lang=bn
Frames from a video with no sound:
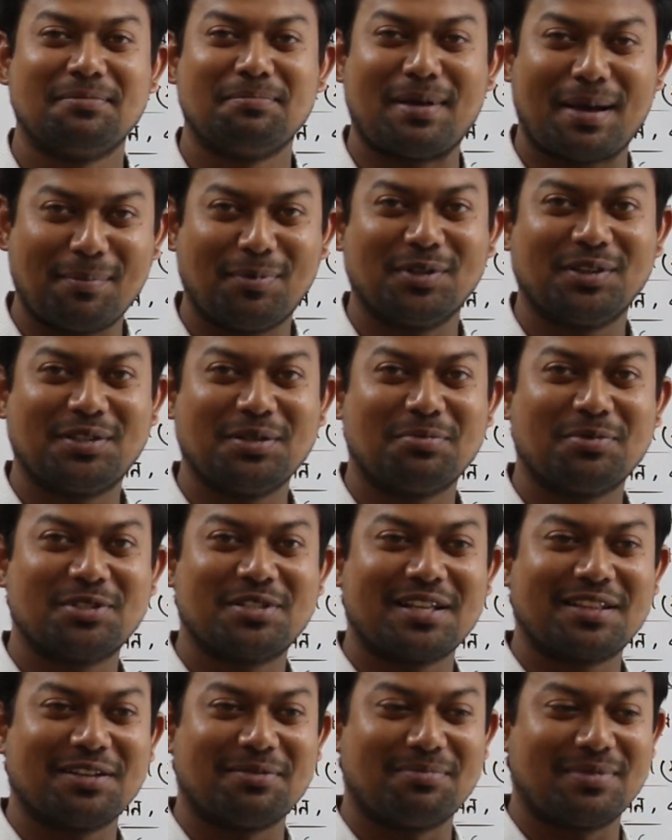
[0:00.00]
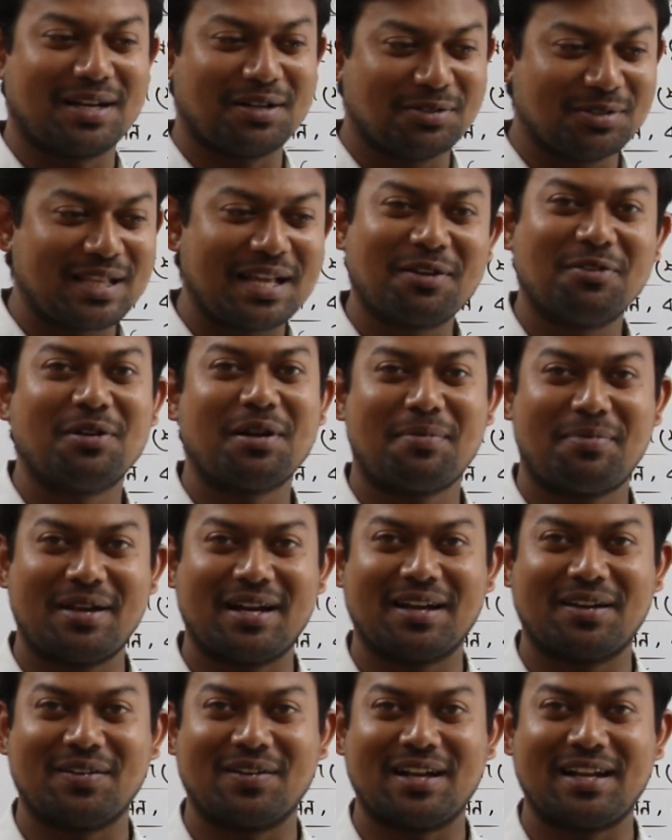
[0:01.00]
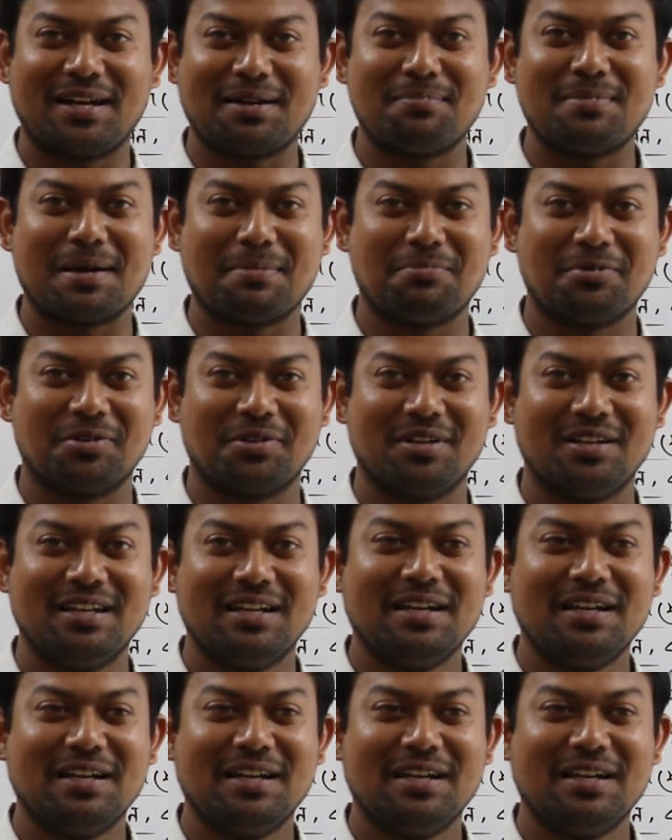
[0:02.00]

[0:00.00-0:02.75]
ব্যাপন তো বোঝো তোমরা হুদাই ঘোরাফেরা করা এটা ব্যাপন